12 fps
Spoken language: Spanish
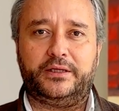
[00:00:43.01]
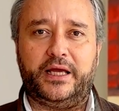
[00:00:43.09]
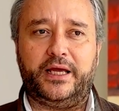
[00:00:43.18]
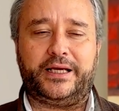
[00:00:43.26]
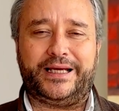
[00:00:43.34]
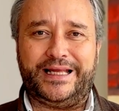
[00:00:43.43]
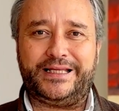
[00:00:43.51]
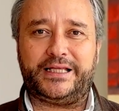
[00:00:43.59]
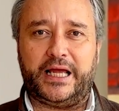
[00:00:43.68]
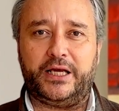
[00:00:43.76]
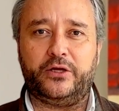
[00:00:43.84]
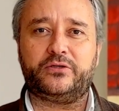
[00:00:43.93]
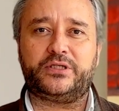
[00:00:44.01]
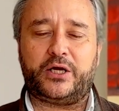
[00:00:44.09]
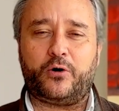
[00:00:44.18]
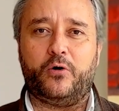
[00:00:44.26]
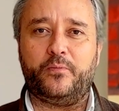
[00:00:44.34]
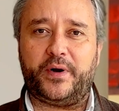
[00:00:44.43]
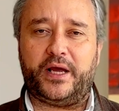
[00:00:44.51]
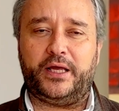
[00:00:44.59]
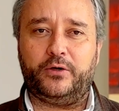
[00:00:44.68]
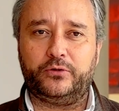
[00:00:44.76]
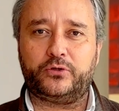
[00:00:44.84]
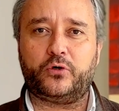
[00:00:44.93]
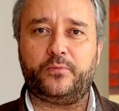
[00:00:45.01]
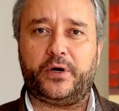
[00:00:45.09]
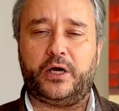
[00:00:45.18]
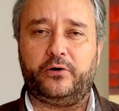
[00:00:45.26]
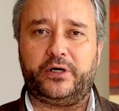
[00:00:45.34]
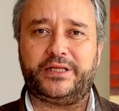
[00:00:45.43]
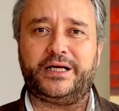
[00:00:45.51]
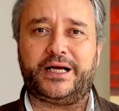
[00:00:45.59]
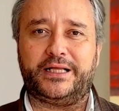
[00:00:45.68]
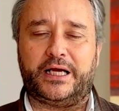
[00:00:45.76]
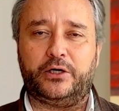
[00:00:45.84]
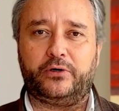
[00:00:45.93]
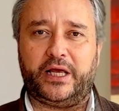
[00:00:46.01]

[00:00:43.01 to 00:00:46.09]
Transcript: de criterios de compra de unos compradores del canal